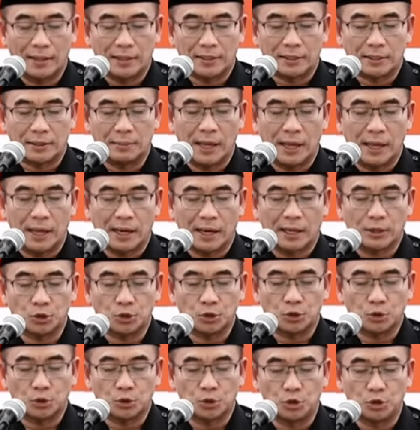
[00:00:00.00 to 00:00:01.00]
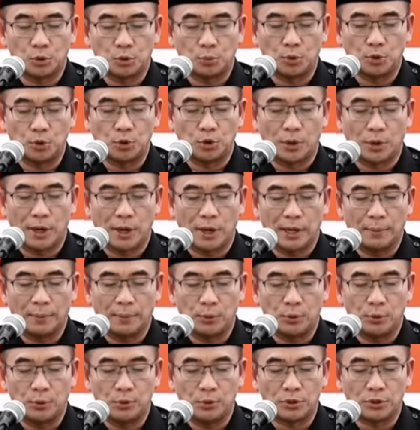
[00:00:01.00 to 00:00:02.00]

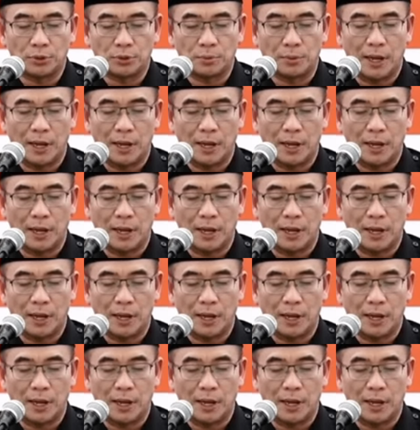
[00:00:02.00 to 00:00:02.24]
972.910